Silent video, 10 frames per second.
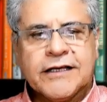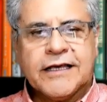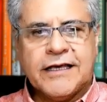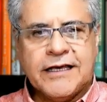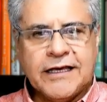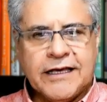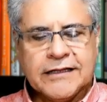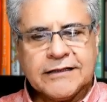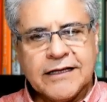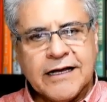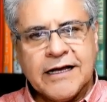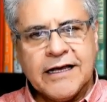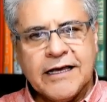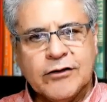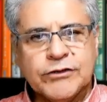que está
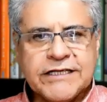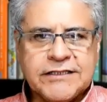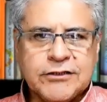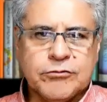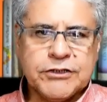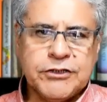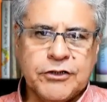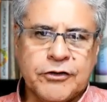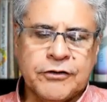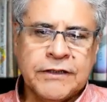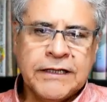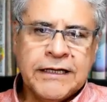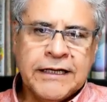en una situación